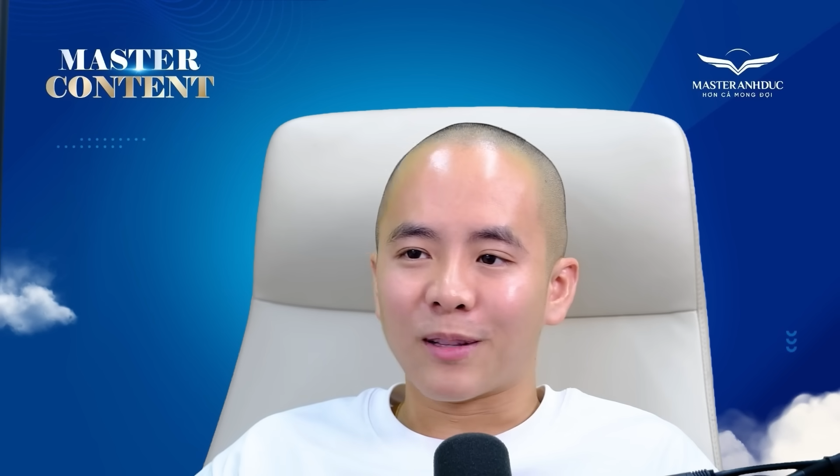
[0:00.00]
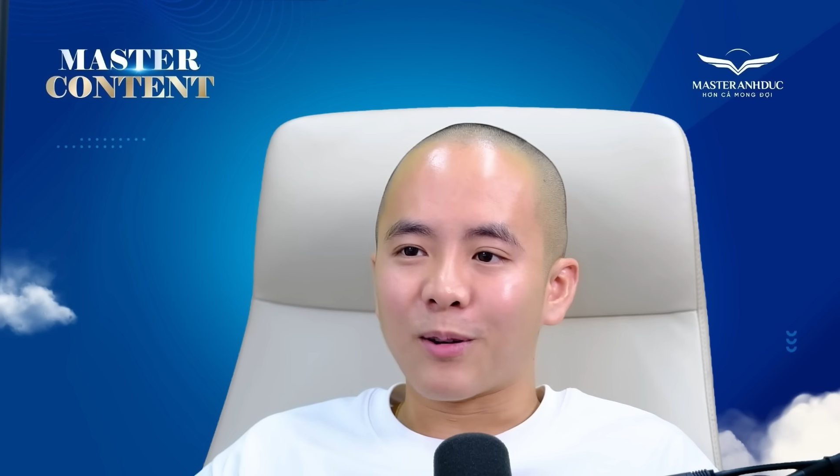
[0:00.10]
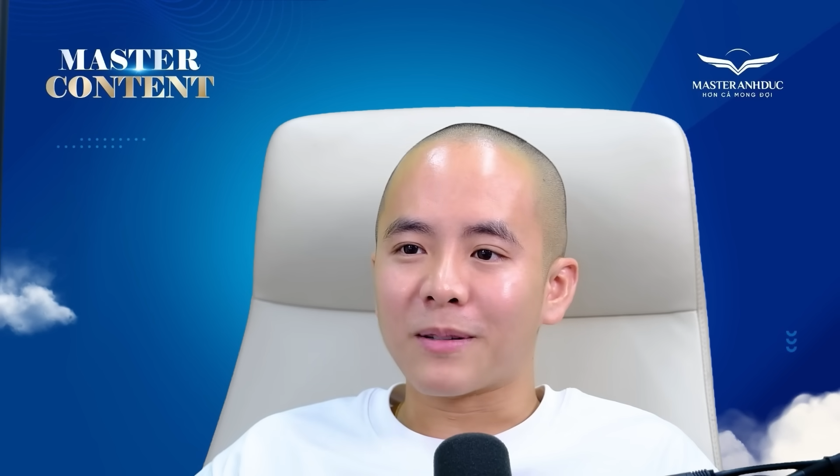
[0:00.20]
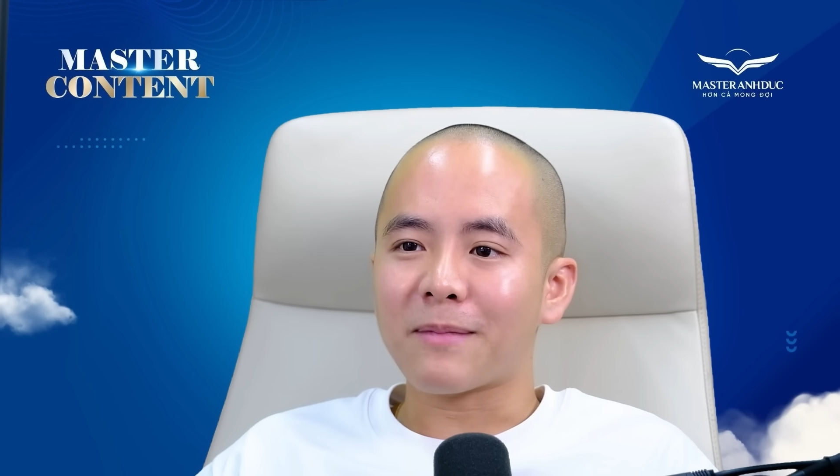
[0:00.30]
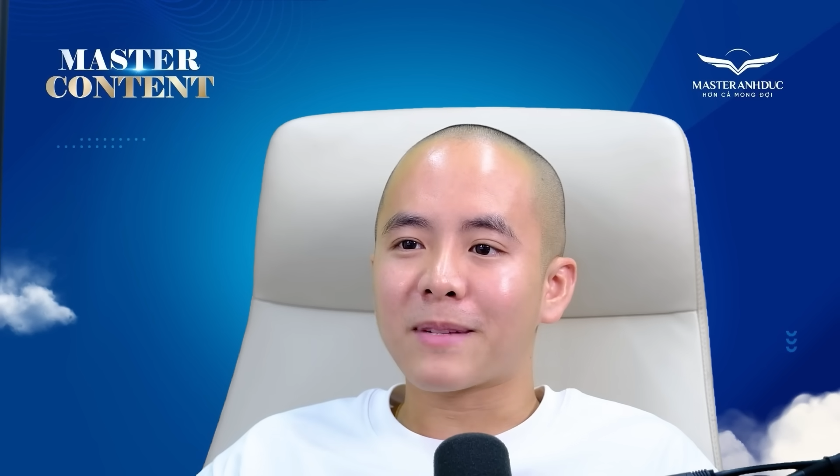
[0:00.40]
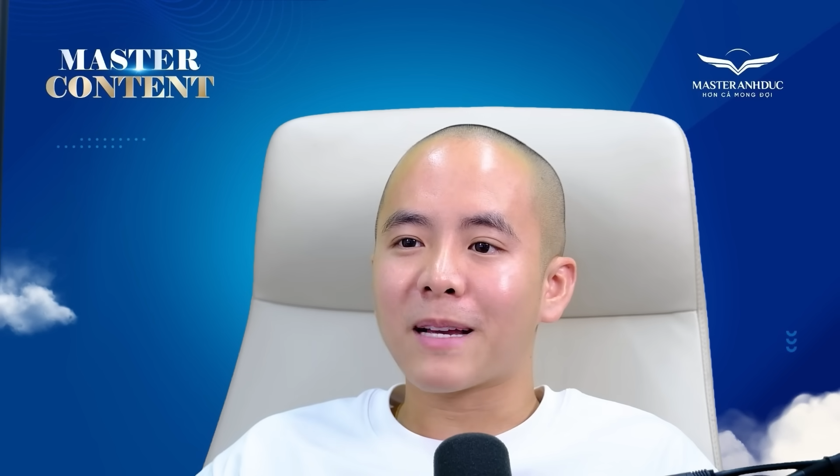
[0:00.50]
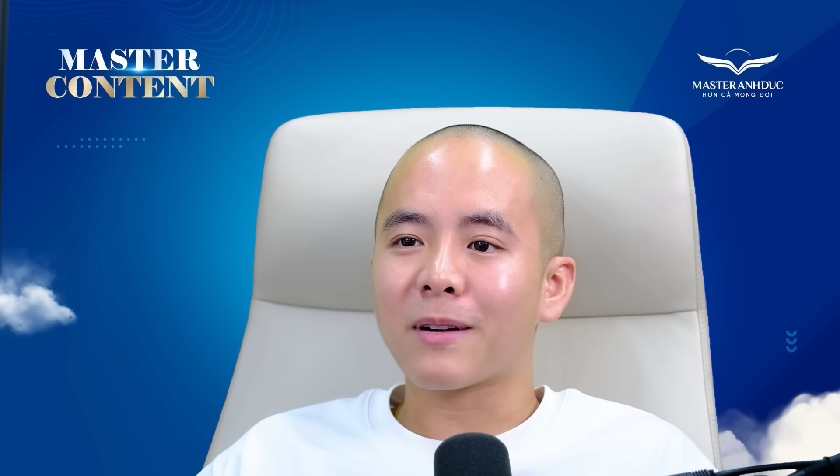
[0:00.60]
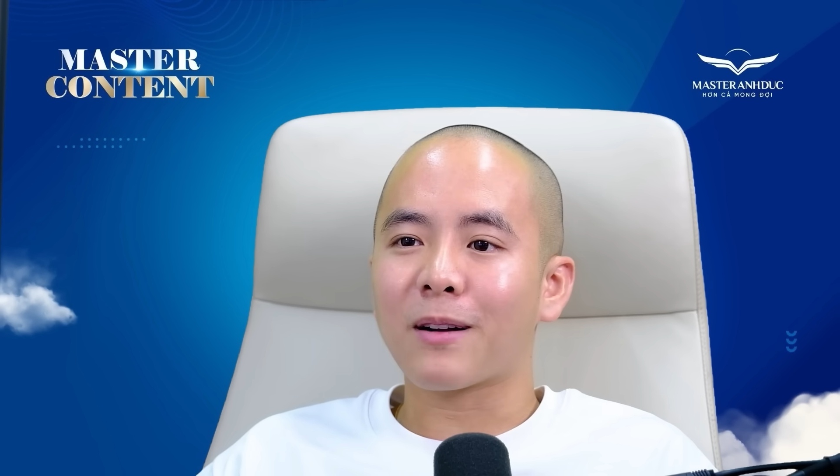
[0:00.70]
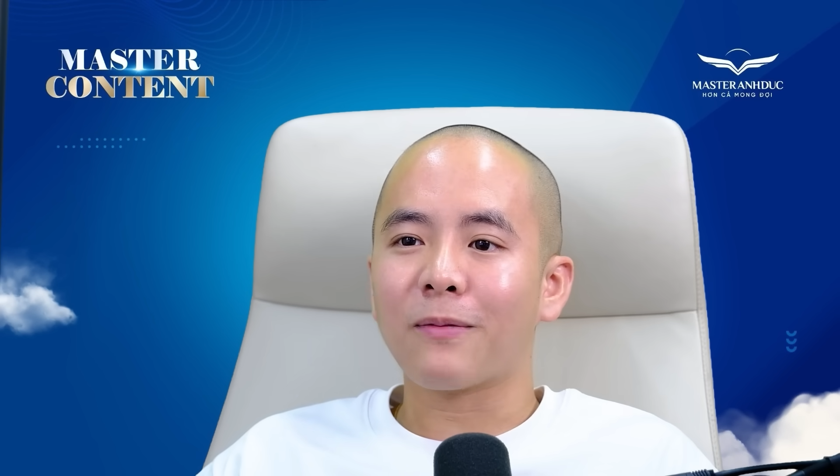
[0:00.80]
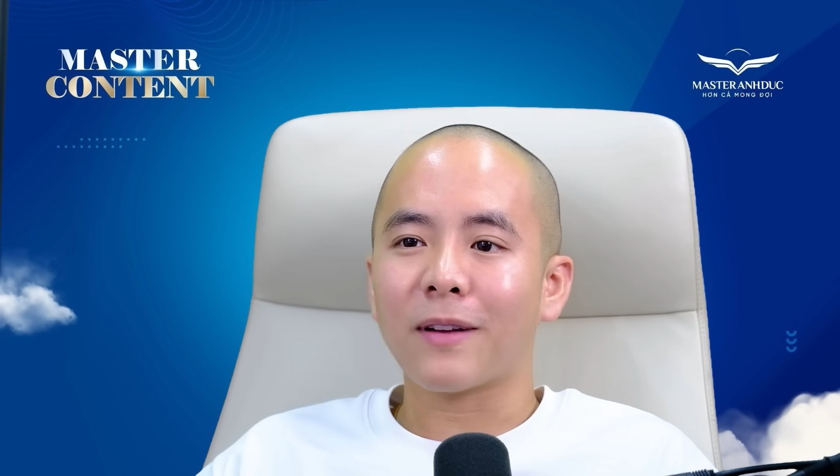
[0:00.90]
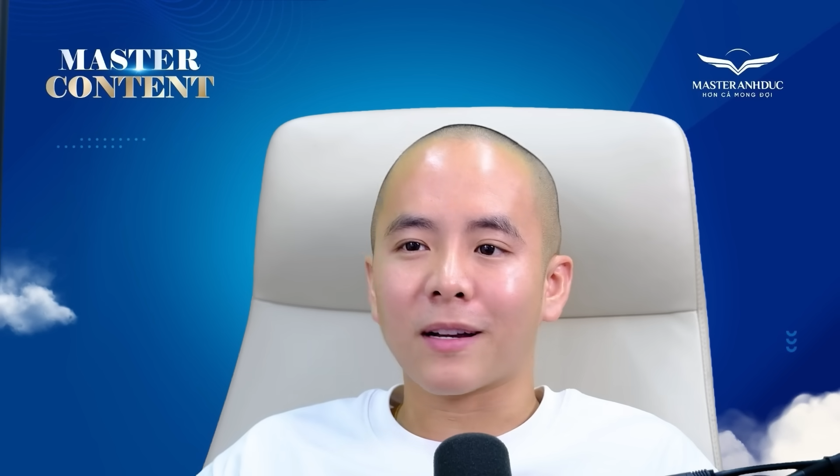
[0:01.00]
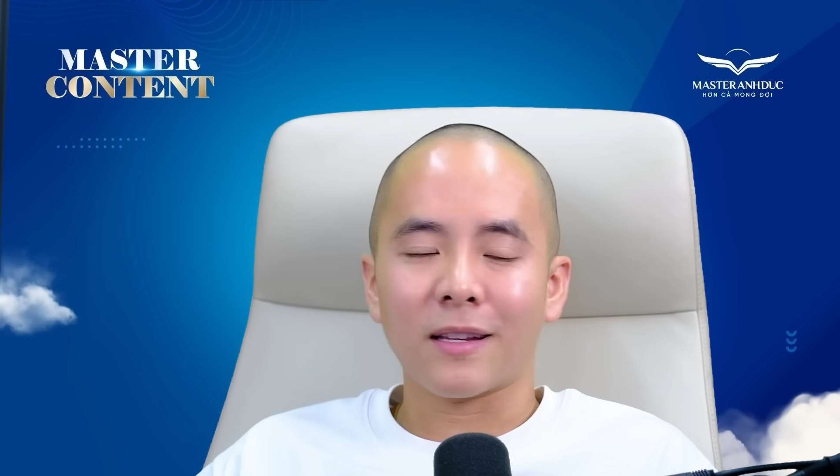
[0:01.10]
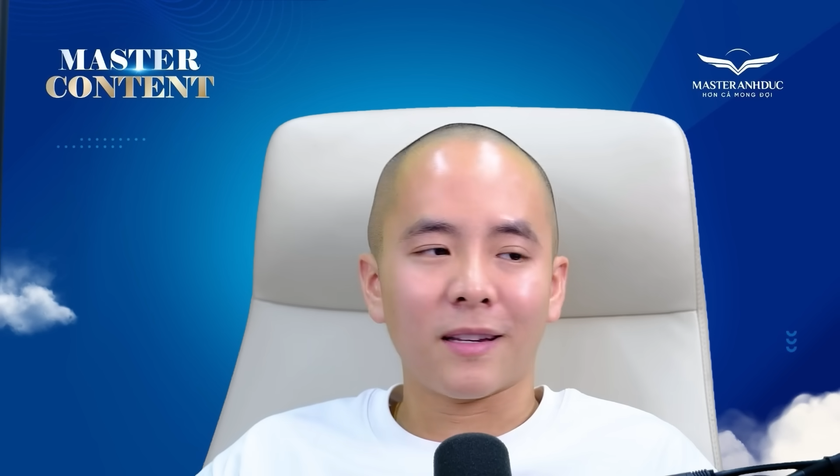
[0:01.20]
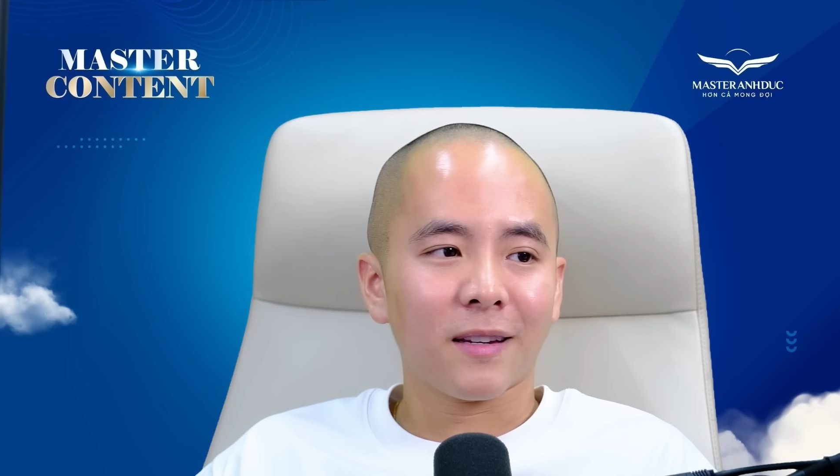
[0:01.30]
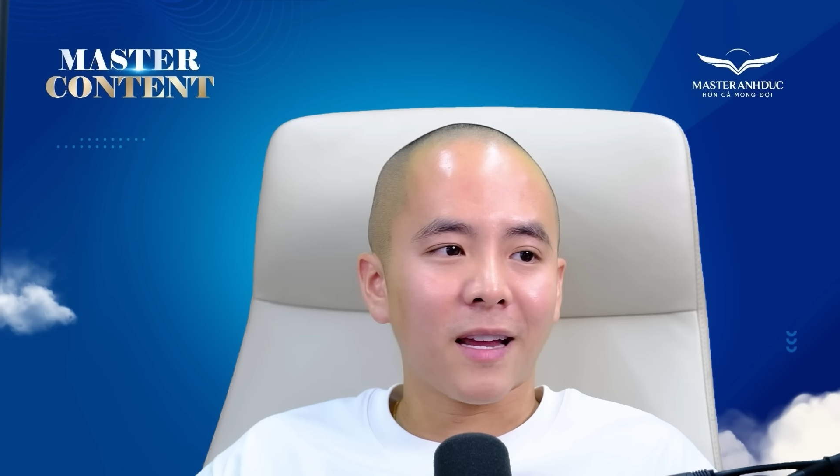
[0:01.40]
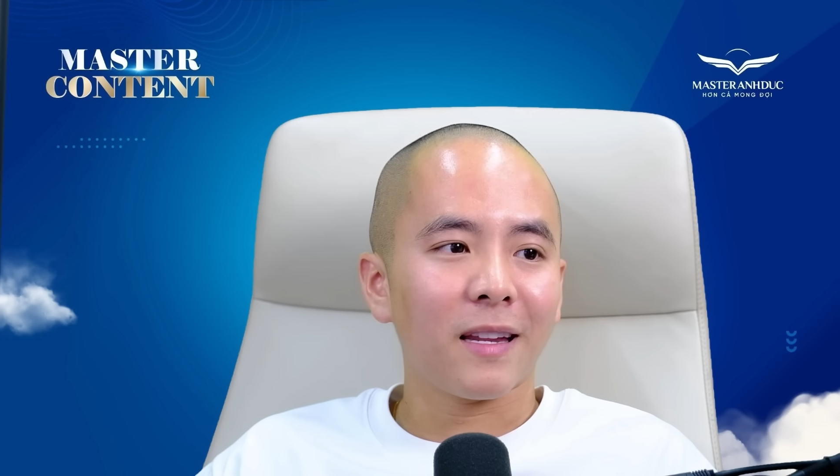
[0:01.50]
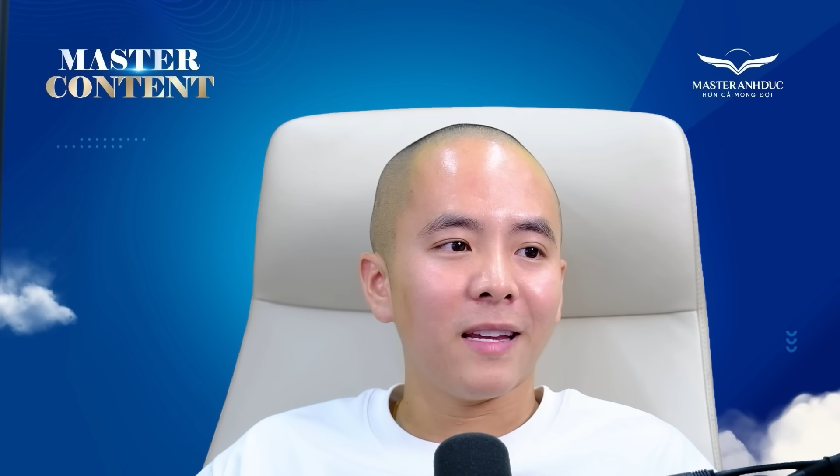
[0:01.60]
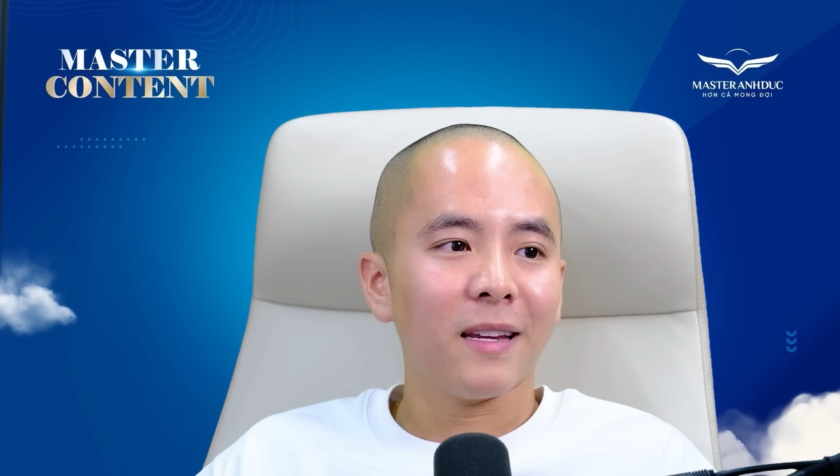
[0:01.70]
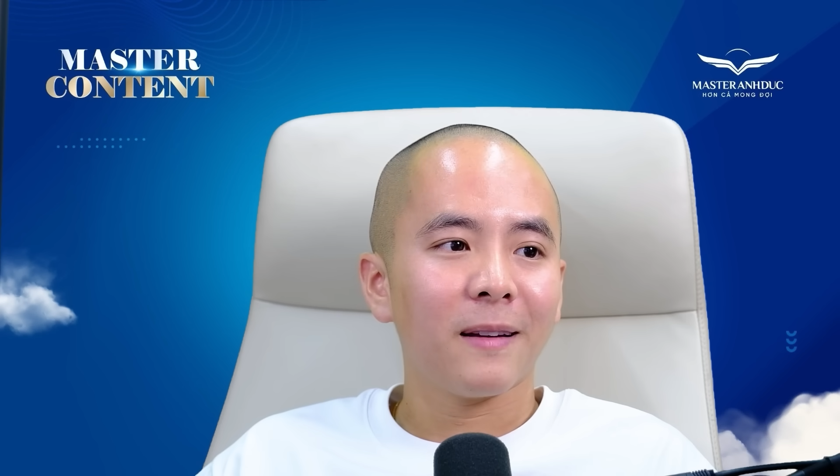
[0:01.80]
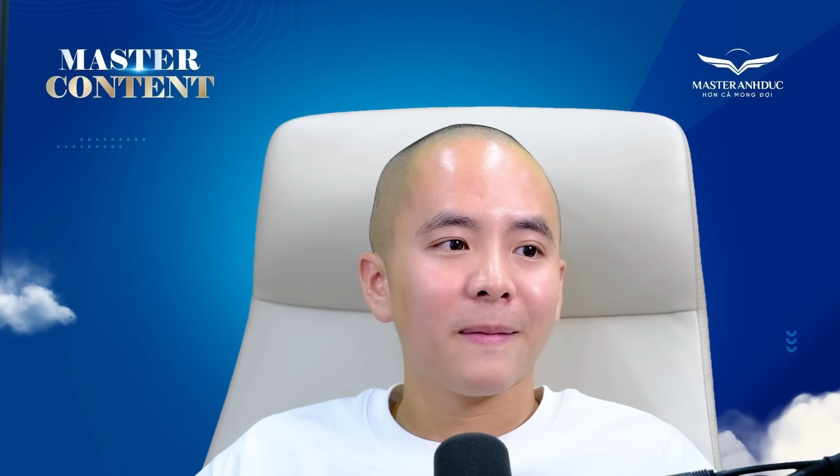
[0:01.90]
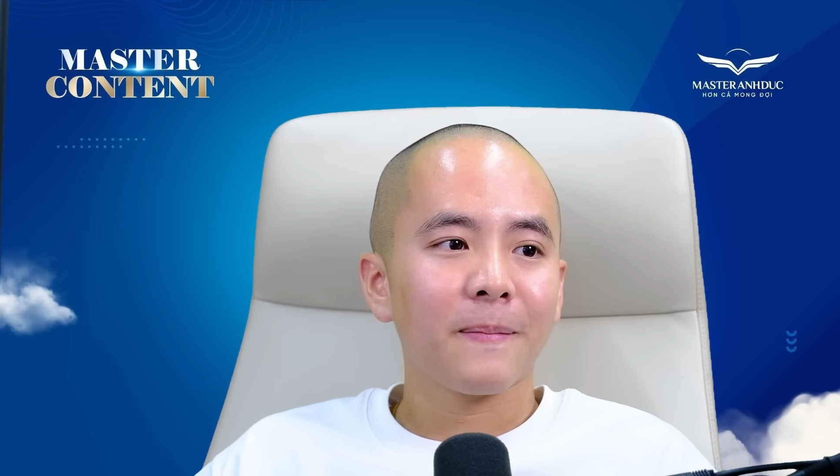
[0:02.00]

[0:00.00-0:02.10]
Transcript: thì thôi sắp xếp cái công việc thì để đi